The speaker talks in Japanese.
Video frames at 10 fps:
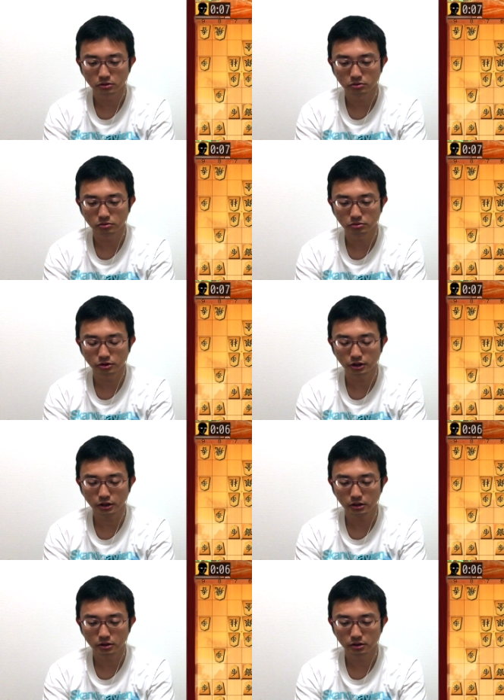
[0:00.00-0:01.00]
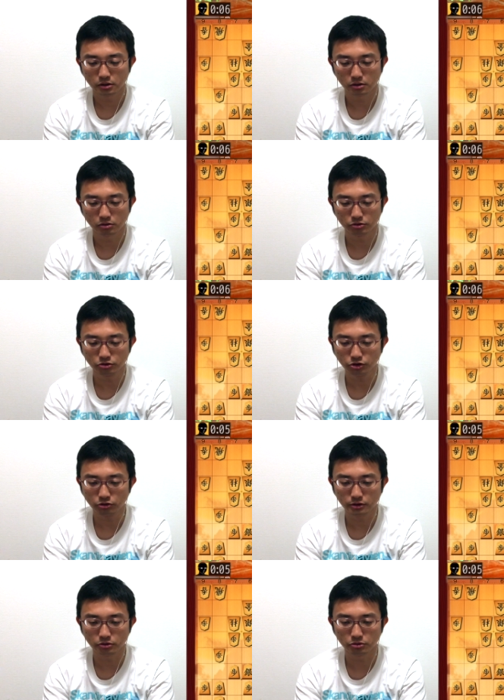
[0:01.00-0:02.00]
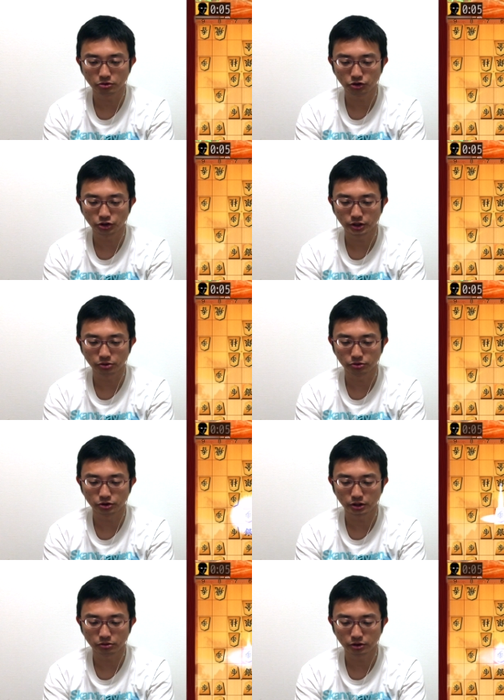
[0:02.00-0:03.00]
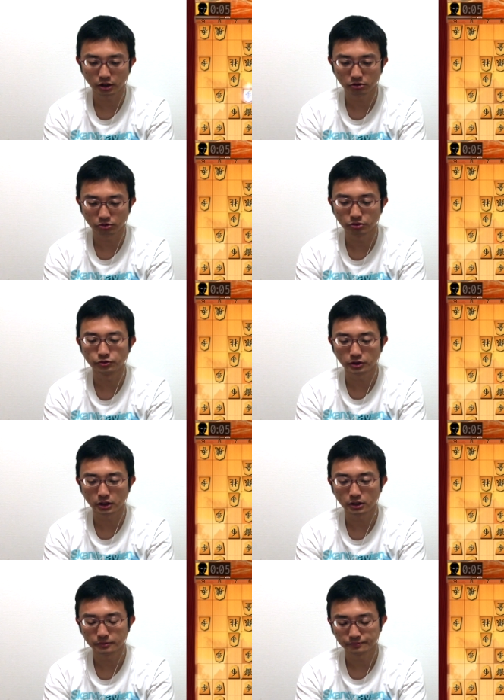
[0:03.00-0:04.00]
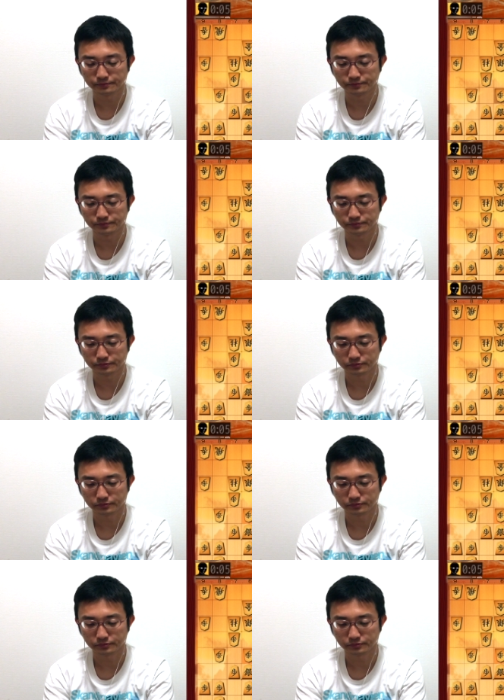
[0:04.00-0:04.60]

ここで、5四銀は5五銀で得なので、6五歩か。うん。